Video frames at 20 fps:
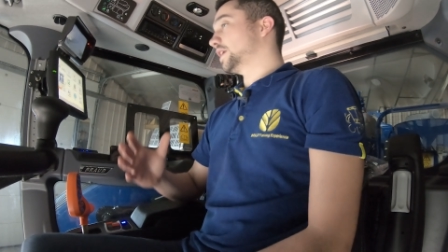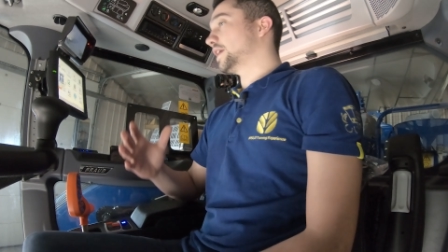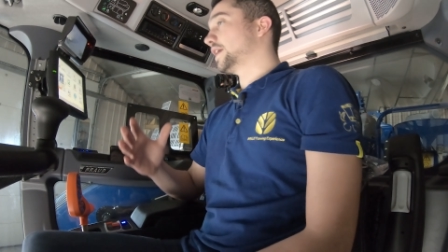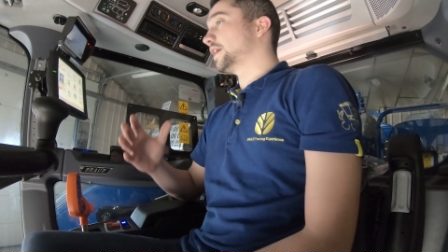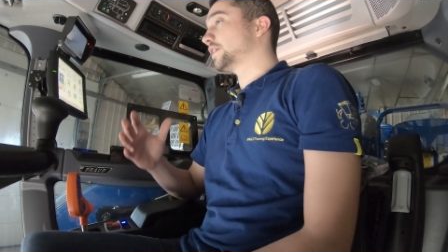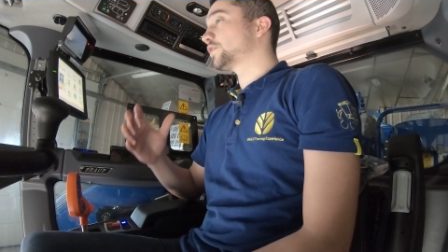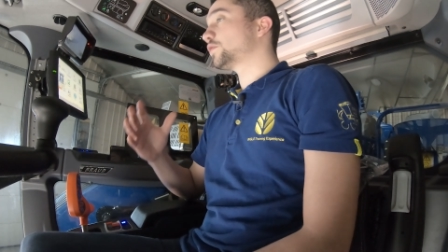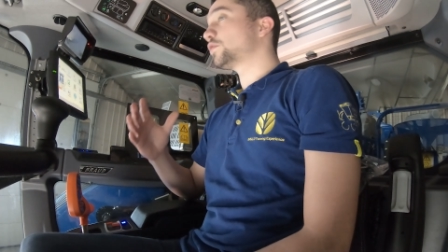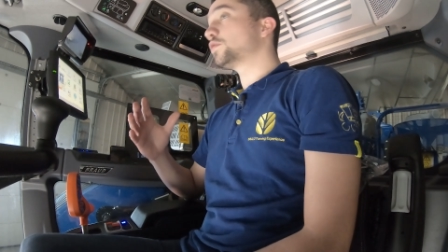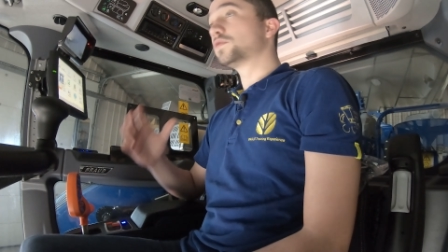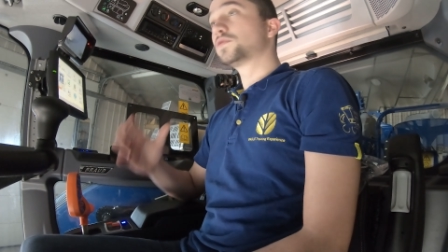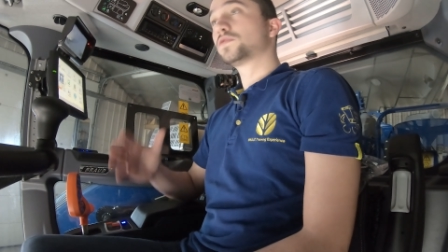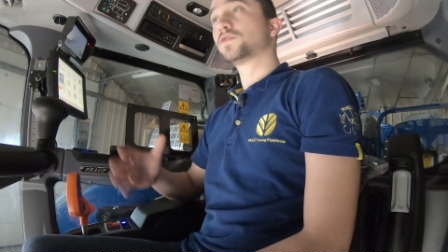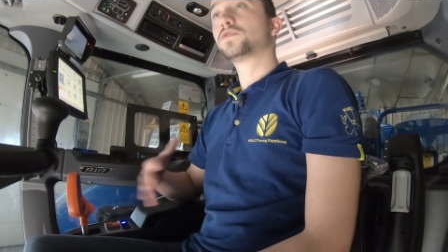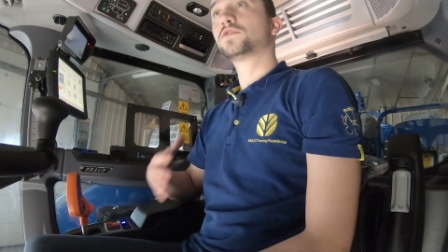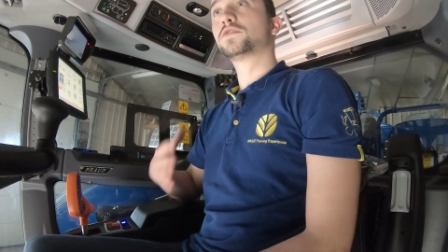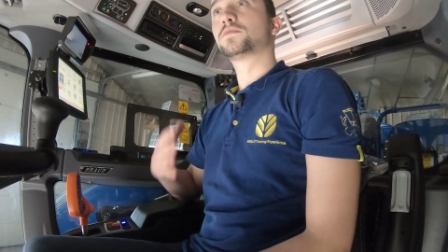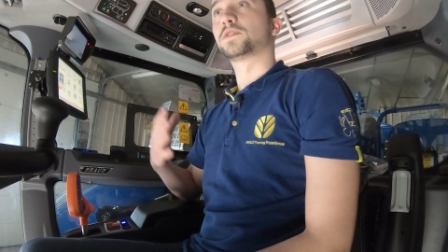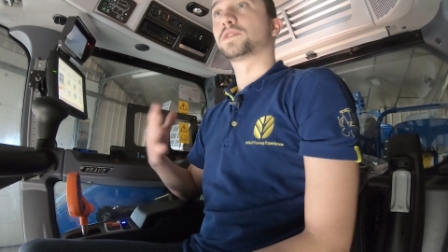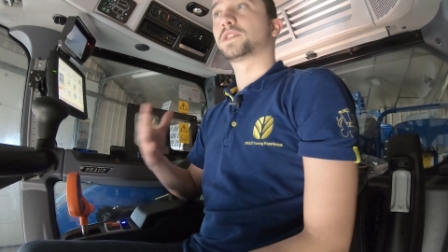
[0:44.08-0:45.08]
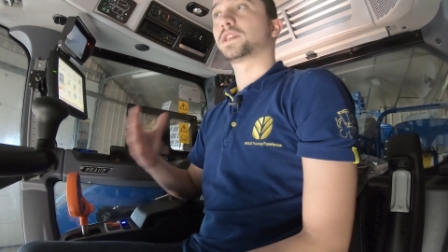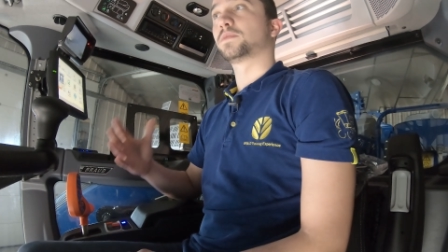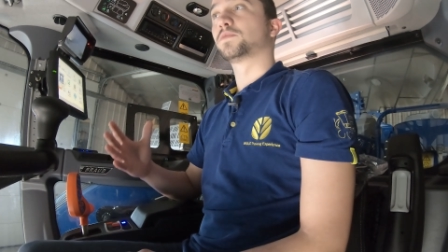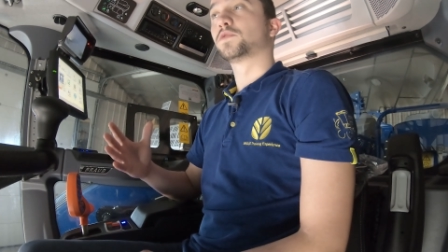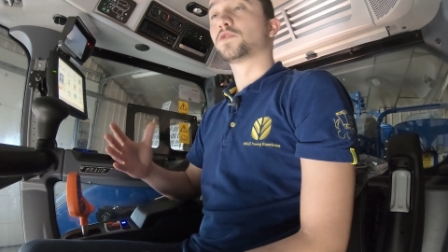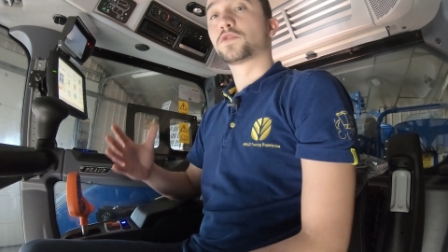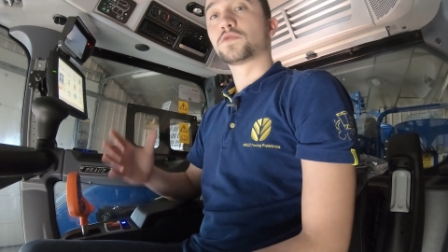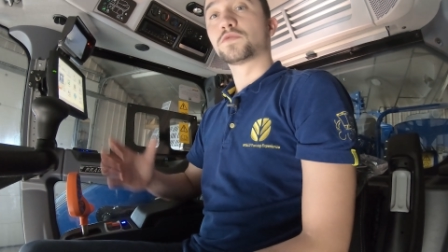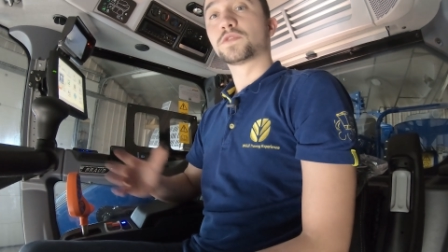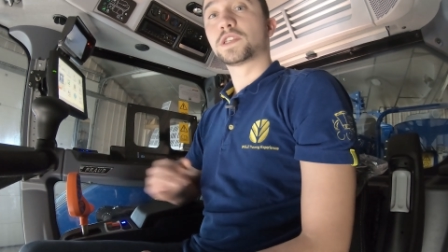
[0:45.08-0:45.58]
être autonome en
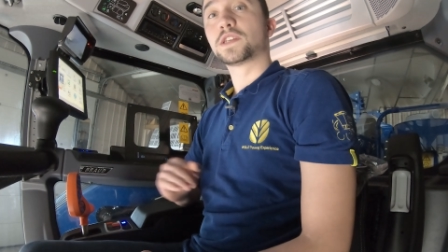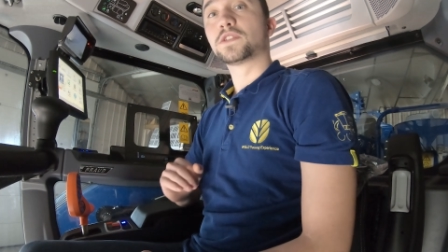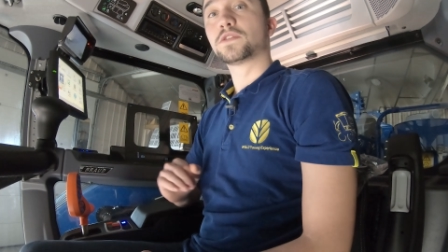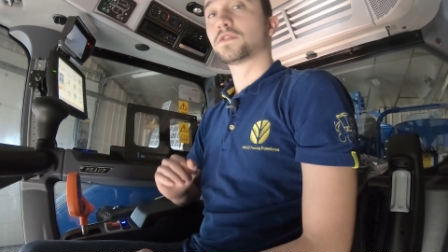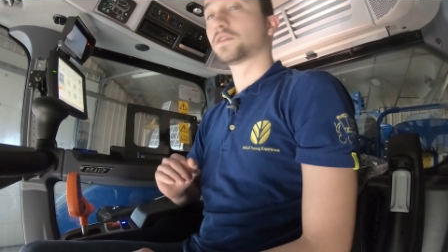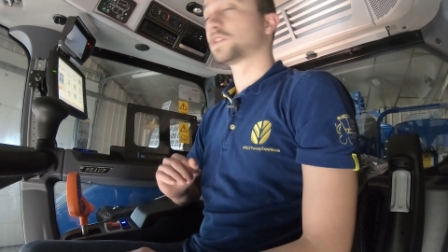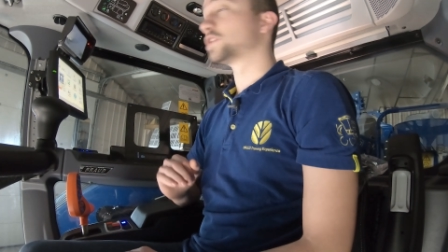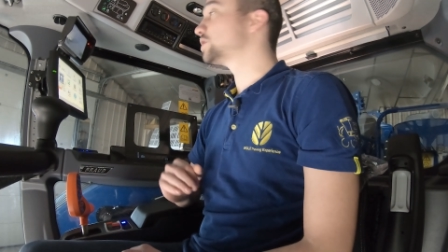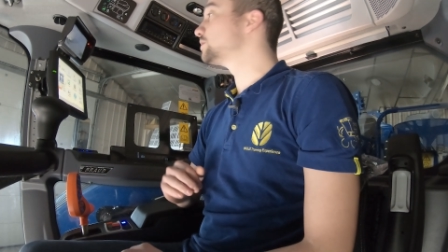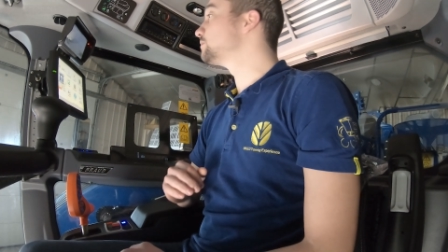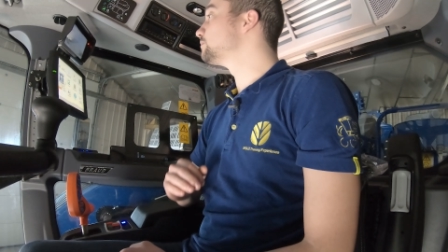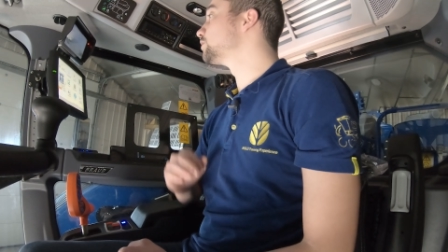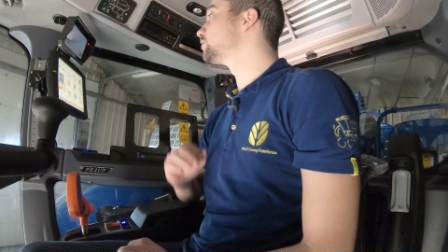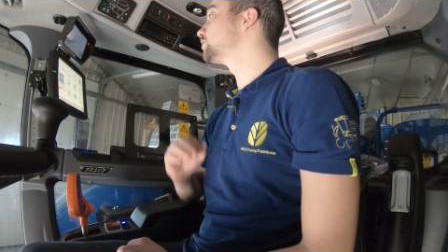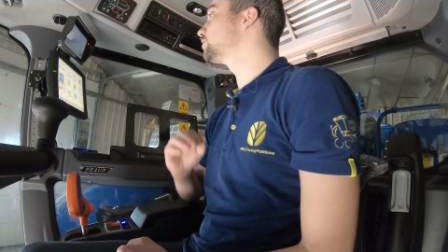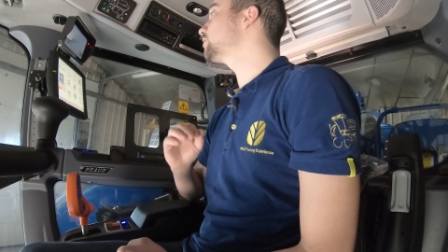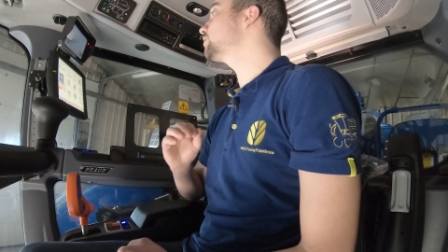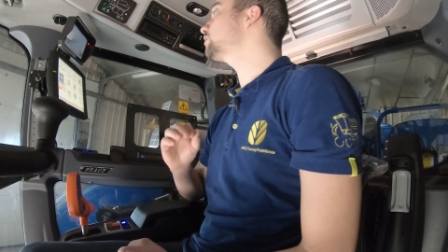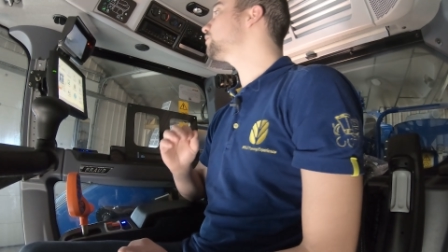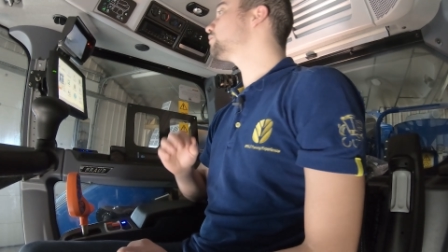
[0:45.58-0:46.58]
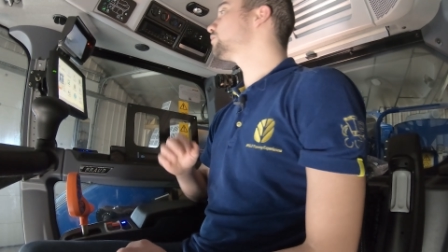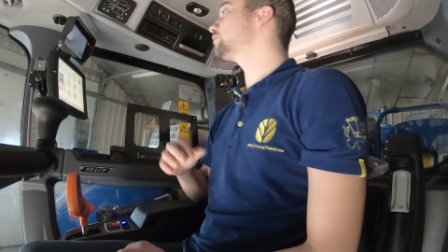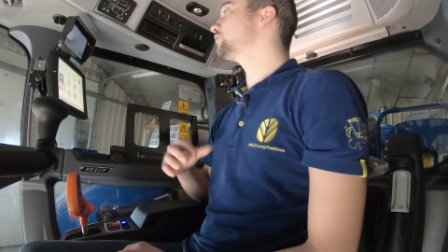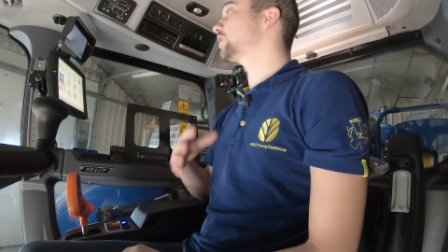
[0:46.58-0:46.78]
termes de consignes de régime moteur.